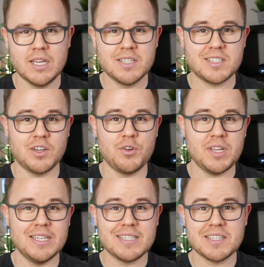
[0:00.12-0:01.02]

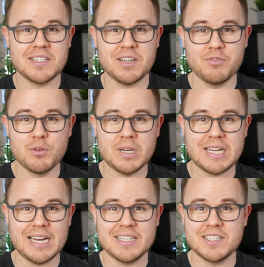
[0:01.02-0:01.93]
Sony ist dafür
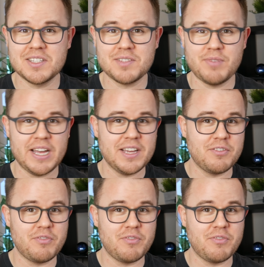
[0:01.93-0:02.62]
bekannt, zwei